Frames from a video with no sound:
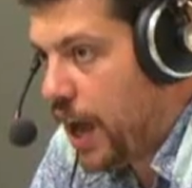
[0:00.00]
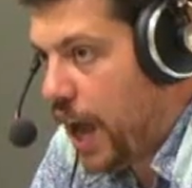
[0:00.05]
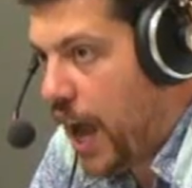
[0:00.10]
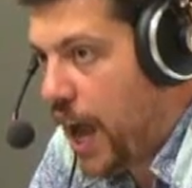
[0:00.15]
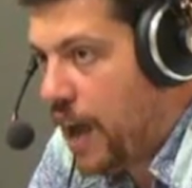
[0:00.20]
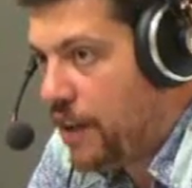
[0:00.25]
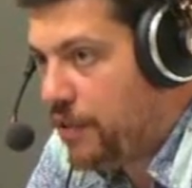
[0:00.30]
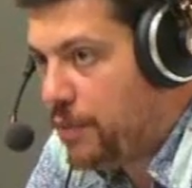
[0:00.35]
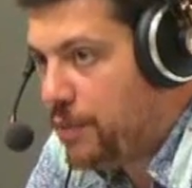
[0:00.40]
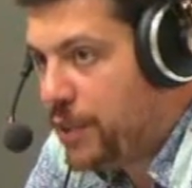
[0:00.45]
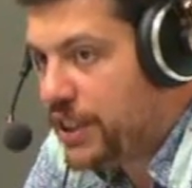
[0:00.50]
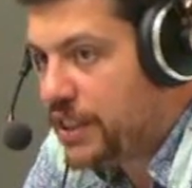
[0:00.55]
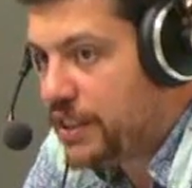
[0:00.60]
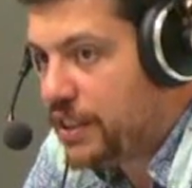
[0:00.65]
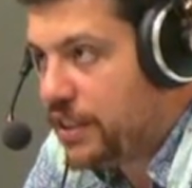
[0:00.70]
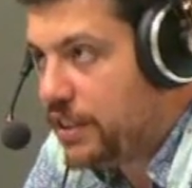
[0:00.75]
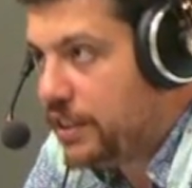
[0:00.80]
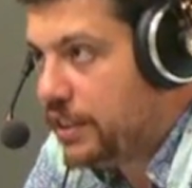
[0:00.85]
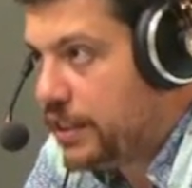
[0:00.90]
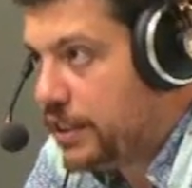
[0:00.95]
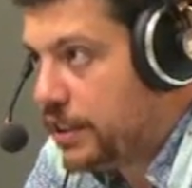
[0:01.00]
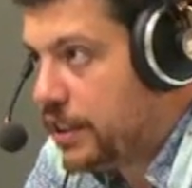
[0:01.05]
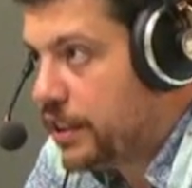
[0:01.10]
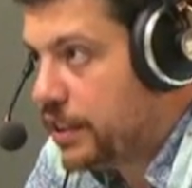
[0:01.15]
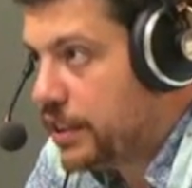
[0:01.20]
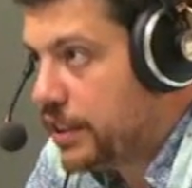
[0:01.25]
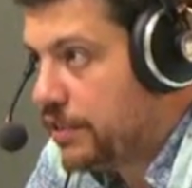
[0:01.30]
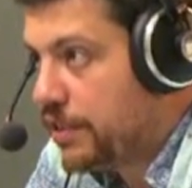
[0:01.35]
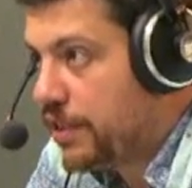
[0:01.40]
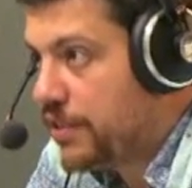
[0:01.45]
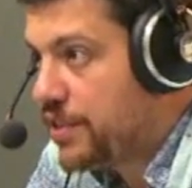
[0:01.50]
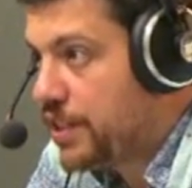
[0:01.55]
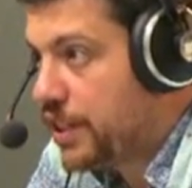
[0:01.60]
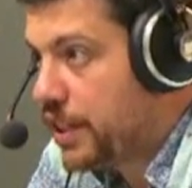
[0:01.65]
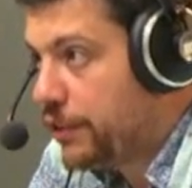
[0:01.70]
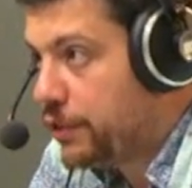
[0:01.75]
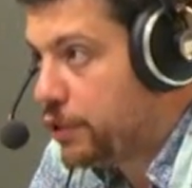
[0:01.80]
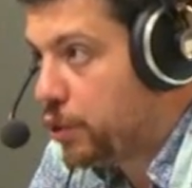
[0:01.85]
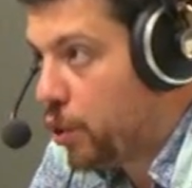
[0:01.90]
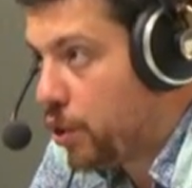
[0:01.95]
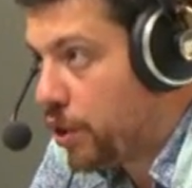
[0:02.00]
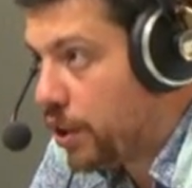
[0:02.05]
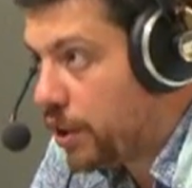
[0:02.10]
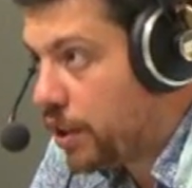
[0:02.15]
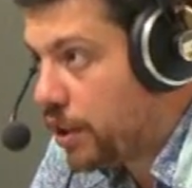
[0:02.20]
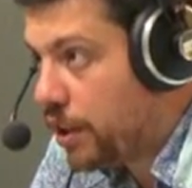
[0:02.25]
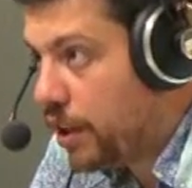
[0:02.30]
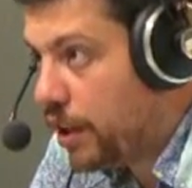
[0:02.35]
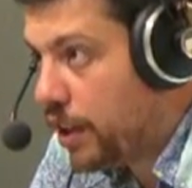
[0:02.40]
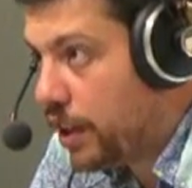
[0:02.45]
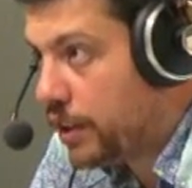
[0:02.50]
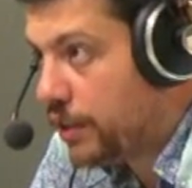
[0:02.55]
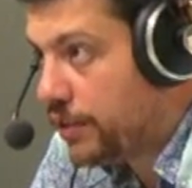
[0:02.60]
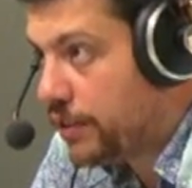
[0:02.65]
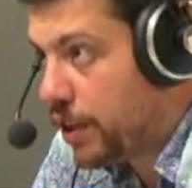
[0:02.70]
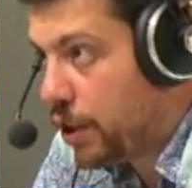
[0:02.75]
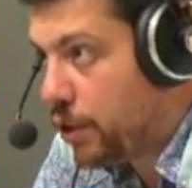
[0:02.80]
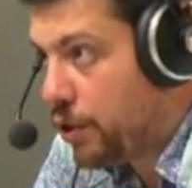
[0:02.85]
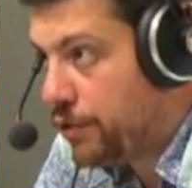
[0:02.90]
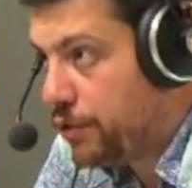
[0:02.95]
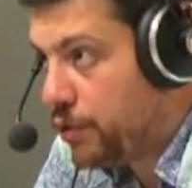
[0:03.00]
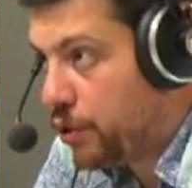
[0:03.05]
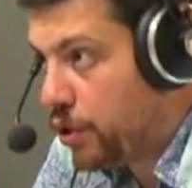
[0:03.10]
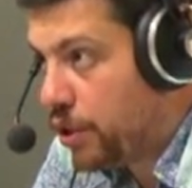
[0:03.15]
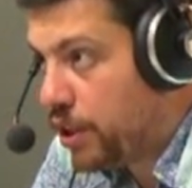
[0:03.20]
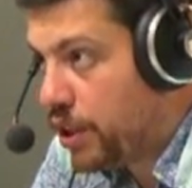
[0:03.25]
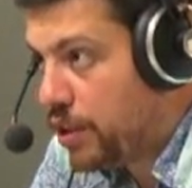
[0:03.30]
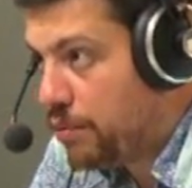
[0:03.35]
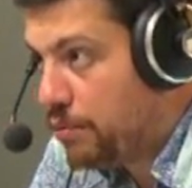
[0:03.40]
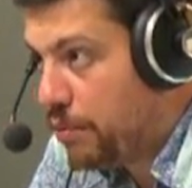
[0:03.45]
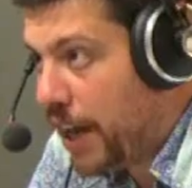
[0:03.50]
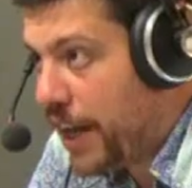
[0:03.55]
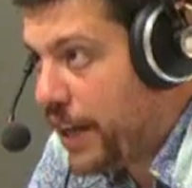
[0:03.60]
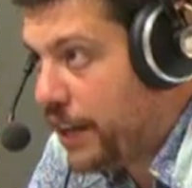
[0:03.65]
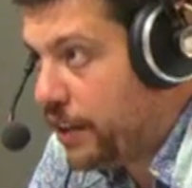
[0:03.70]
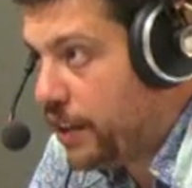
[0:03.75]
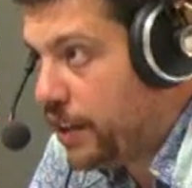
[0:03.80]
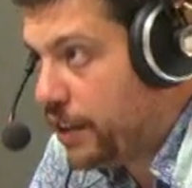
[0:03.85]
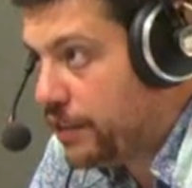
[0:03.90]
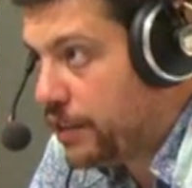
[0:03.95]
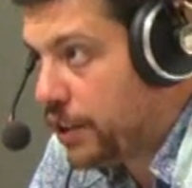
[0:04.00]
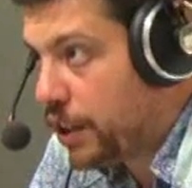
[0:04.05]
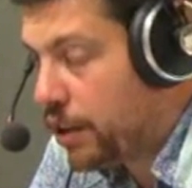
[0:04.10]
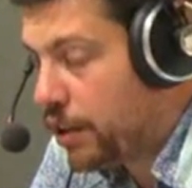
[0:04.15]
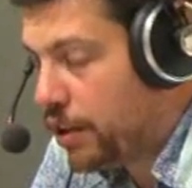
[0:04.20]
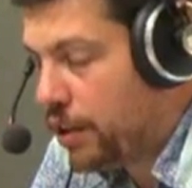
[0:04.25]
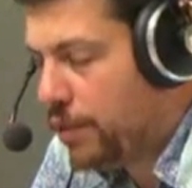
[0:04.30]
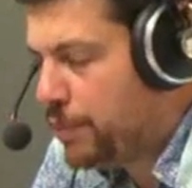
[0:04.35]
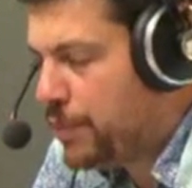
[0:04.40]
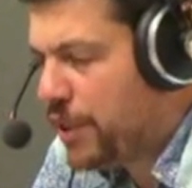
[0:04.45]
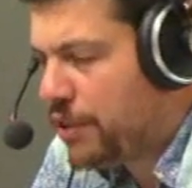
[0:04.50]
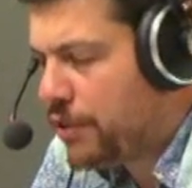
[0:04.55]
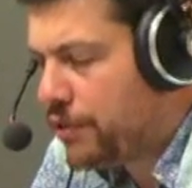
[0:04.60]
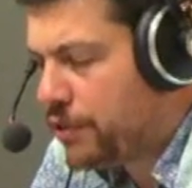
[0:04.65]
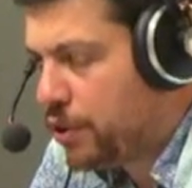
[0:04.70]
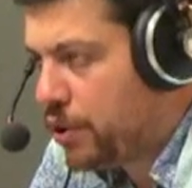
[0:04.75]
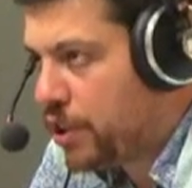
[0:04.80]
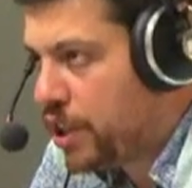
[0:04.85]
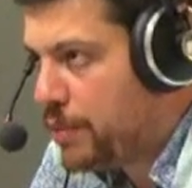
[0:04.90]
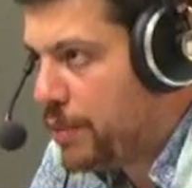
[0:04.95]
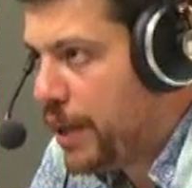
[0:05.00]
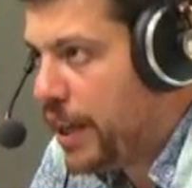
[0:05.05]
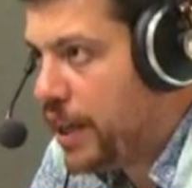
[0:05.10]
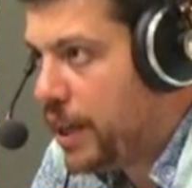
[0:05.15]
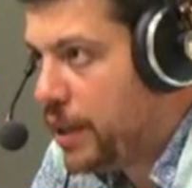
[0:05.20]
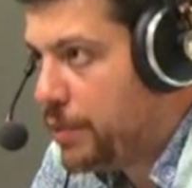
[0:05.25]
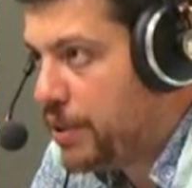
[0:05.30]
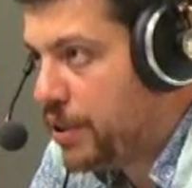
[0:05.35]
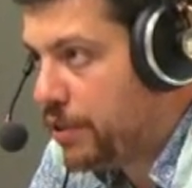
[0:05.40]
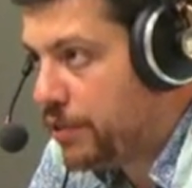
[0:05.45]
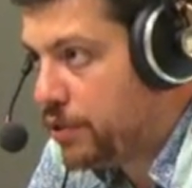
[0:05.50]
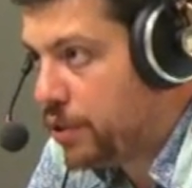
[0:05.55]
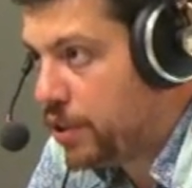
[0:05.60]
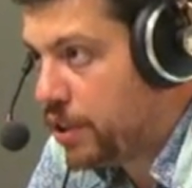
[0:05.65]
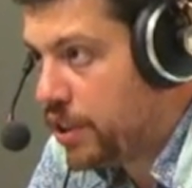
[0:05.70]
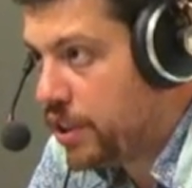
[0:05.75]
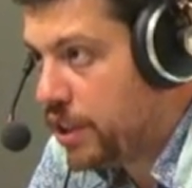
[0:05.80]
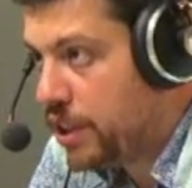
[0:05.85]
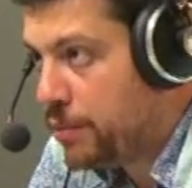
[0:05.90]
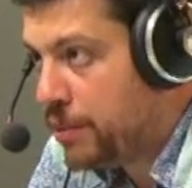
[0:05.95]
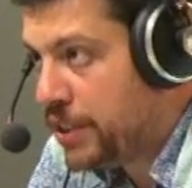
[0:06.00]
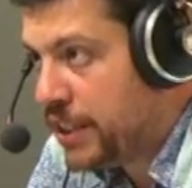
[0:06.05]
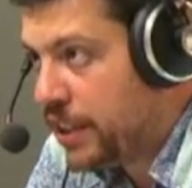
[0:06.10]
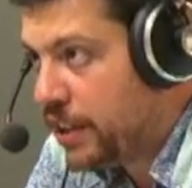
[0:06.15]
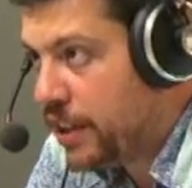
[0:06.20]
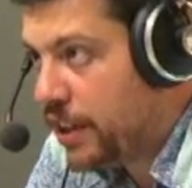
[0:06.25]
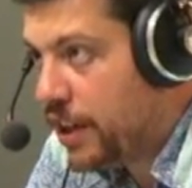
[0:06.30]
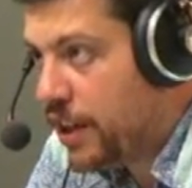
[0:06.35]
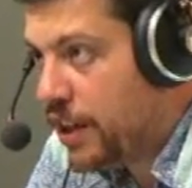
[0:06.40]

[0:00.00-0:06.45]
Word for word: А в Америке единый день голосования всегда вторник. Это второй вторник мая или втор... э, первый вторник мая или первый вторник ноября.